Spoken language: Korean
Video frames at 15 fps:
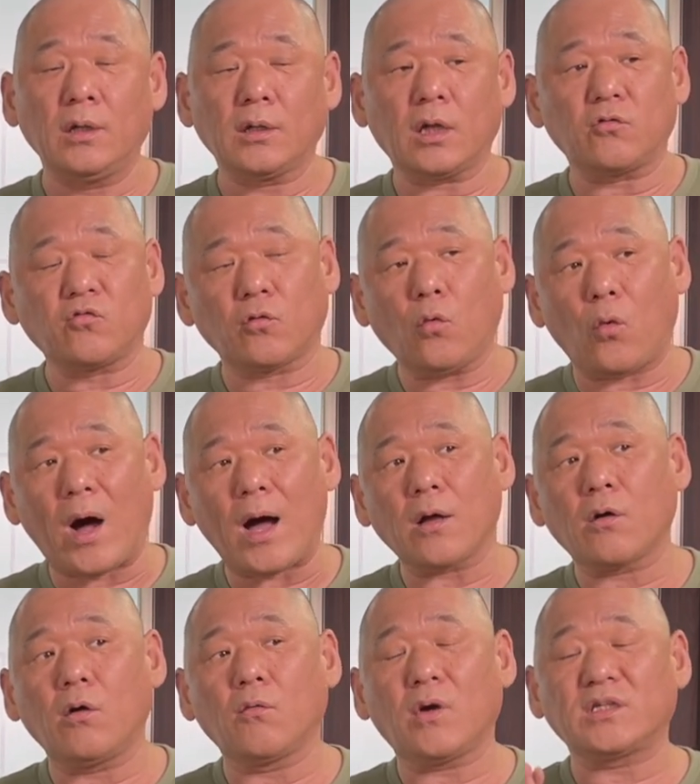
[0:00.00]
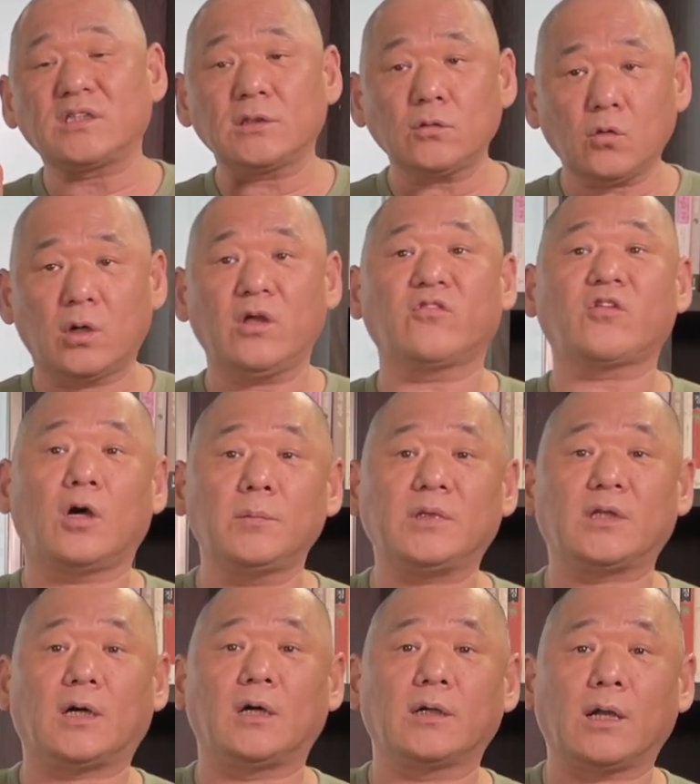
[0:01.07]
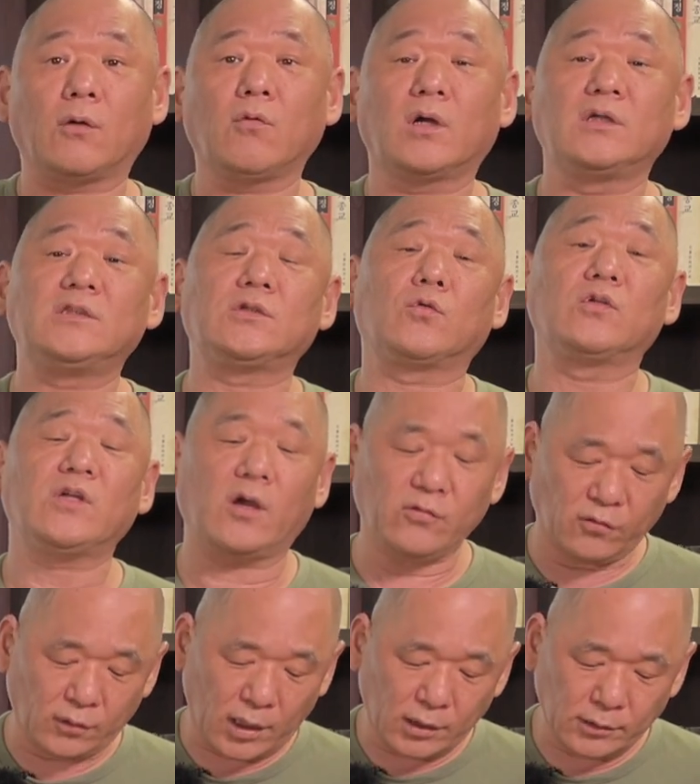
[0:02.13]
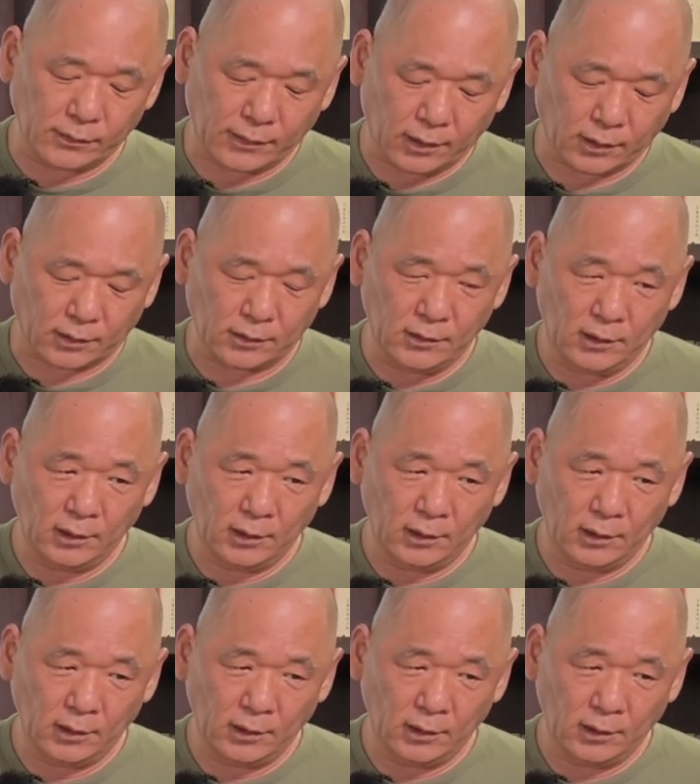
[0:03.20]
이제 주로 왕권과 신권의 싸움이다라고 하는 식으로 이제 해석을 하는데